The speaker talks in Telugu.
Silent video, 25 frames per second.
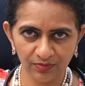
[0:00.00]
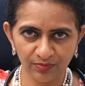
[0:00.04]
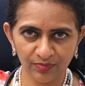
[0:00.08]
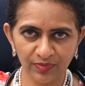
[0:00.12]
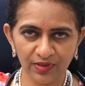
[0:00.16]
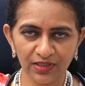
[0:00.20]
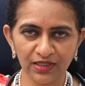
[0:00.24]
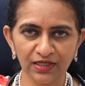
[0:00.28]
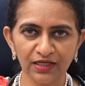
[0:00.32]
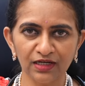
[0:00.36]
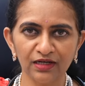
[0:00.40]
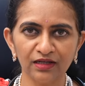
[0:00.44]

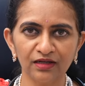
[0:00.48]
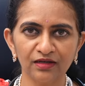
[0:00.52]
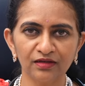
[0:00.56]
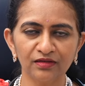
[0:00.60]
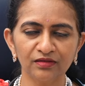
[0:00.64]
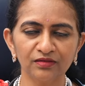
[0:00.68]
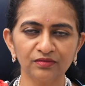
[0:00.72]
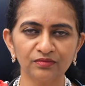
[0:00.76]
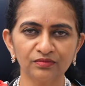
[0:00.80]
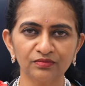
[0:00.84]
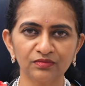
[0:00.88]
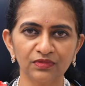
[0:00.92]
పిల్లల
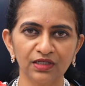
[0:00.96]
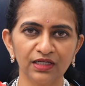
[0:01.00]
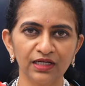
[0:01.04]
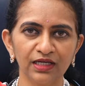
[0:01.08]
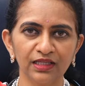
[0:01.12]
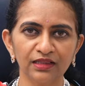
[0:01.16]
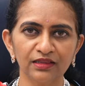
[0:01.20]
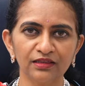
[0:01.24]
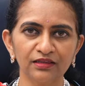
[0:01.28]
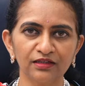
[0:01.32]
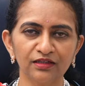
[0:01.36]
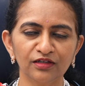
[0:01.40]

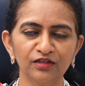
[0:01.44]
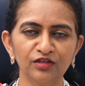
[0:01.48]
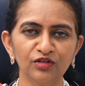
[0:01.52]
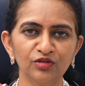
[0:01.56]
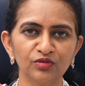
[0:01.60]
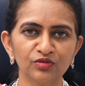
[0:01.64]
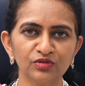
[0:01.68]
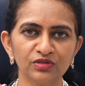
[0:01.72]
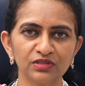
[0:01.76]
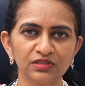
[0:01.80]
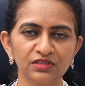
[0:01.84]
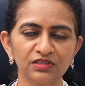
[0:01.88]
హెల్త్
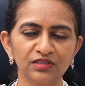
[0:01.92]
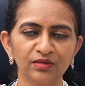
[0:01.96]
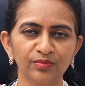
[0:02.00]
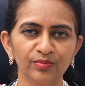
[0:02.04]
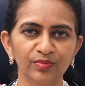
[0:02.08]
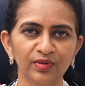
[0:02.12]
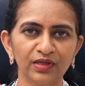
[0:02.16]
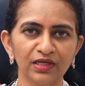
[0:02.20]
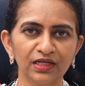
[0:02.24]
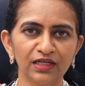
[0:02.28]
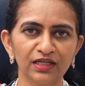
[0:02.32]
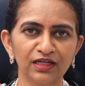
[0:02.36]
న్యూస్
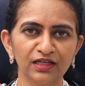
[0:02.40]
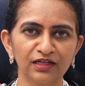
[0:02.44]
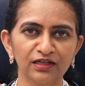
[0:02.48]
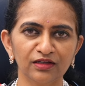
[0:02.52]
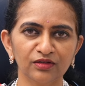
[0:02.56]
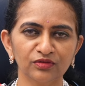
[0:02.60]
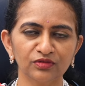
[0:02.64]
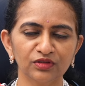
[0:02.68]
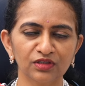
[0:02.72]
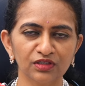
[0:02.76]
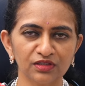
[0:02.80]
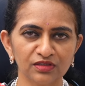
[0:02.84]
చెప్పాలి అనే
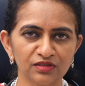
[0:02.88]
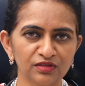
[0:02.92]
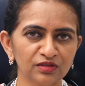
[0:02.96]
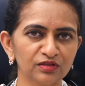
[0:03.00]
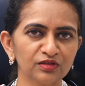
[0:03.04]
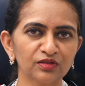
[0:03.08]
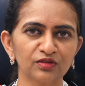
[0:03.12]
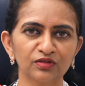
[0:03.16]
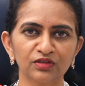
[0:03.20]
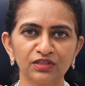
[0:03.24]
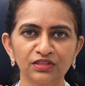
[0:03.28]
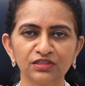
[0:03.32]

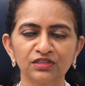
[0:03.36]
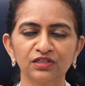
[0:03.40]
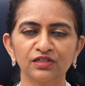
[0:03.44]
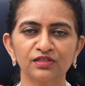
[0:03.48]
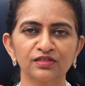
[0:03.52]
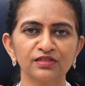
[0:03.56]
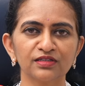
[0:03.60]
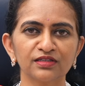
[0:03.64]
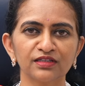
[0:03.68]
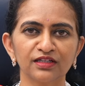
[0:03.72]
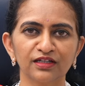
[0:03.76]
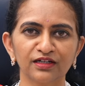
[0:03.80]
ఉద్దేశంతో
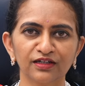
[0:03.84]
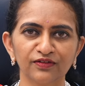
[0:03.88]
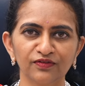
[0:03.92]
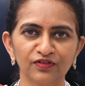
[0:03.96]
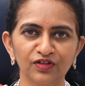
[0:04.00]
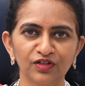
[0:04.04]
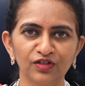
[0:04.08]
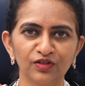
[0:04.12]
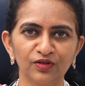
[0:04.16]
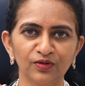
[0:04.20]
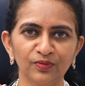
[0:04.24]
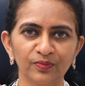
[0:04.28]
చేస్తున్నాను ఈ
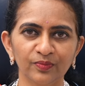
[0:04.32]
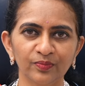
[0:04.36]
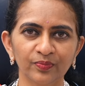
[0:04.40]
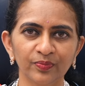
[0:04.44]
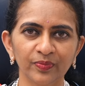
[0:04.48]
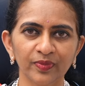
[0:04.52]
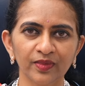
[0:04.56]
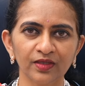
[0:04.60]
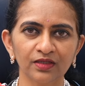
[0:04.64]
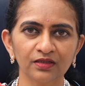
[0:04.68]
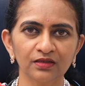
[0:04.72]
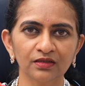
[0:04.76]
వీడియో
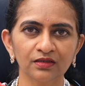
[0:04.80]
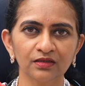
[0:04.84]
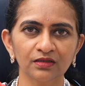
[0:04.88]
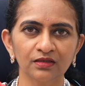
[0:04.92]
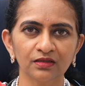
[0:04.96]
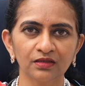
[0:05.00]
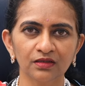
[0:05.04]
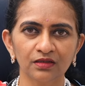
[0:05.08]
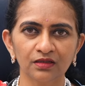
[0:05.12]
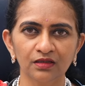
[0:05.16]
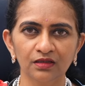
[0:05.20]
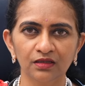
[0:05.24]

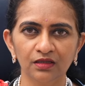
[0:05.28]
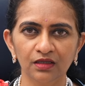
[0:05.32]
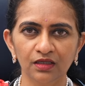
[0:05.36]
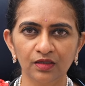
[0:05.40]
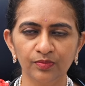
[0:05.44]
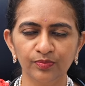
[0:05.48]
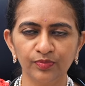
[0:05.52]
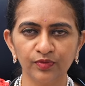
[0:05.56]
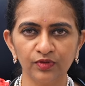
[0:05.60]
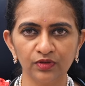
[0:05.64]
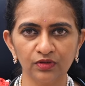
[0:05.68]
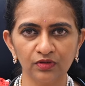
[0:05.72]

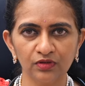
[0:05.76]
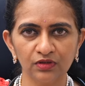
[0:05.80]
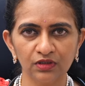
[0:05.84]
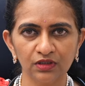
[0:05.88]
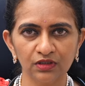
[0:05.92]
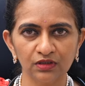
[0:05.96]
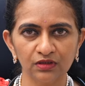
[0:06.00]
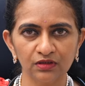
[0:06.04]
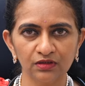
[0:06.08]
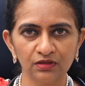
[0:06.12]
ఇప్పుడు ఒక